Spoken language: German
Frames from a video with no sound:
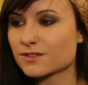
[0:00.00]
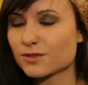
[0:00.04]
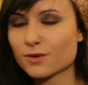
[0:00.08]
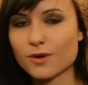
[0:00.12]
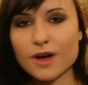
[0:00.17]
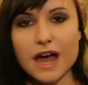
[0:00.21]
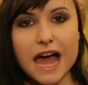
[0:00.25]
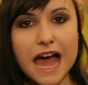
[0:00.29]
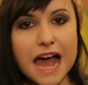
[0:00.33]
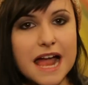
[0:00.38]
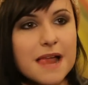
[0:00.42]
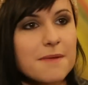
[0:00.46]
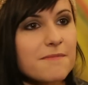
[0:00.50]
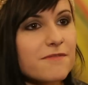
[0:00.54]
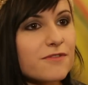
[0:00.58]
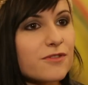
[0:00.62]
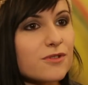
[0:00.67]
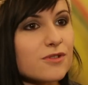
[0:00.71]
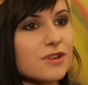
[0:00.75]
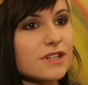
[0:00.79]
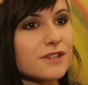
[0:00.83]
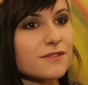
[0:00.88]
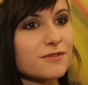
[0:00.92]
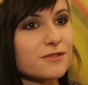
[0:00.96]
so halb
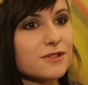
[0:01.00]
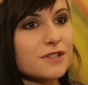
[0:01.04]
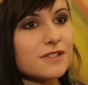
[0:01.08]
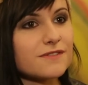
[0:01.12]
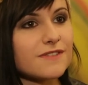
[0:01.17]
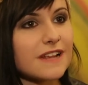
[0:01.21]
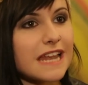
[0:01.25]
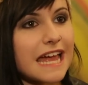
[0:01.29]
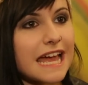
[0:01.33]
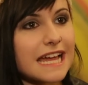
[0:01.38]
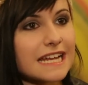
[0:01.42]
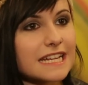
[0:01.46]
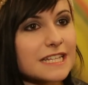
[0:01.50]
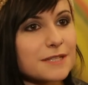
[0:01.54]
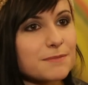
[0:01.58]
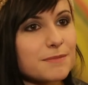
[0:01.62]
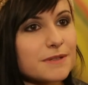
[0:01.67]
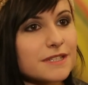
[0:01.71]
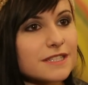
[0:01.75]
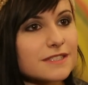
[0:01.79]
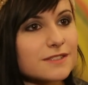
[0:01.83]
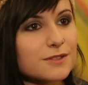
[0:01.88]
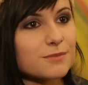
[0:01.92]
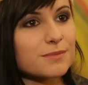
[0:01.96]
wohl gefühlt, weil eigentlich
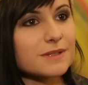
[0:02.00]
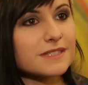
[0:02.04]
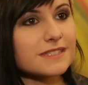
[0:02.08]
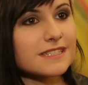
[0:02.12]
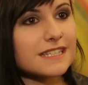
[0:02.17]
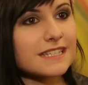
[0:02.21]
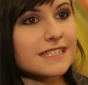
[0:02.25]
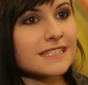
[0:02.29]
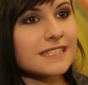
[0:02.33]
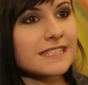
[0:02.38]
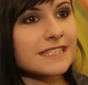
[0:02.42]
bin ich so ein bisschen,